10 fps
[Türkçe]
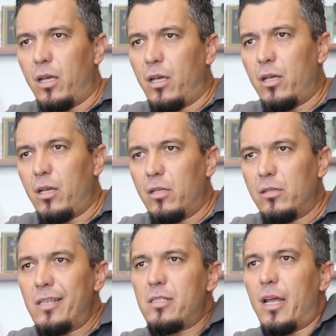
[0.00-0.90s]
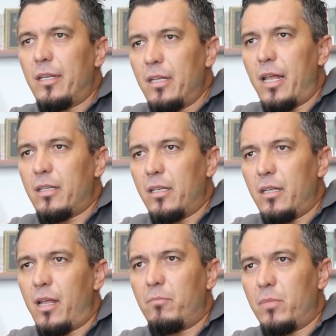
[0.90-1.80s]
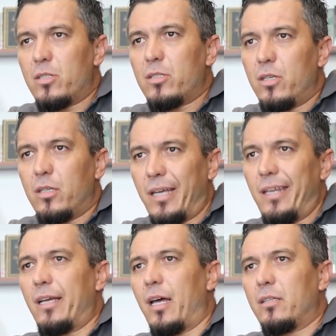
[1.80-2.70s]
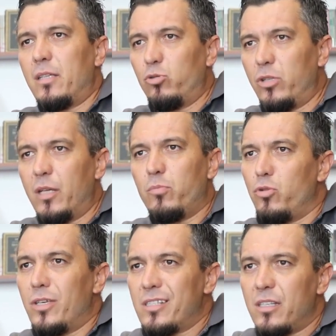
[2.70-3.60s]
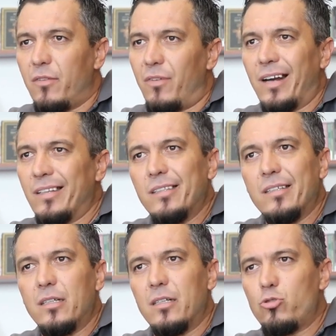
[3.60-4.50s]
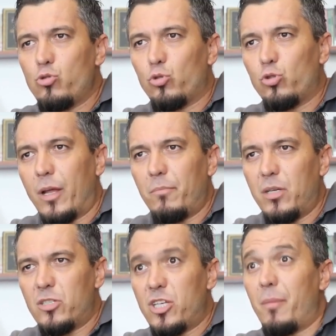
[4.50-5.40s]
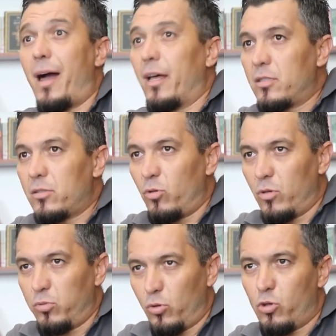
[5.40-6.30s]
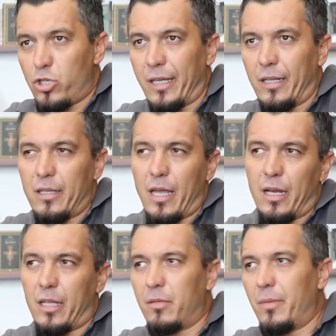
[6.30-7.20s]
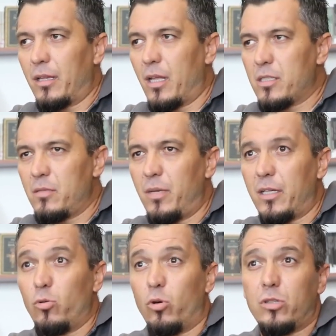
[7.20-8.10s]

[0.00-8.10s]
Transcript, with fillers: e, Nasraniler denilen bir e, tarikat, Yahudilik bünyesinde varlığını sürdüren bir cemaat. O, bunu o şekilde değerlendirmek lazım. Bakın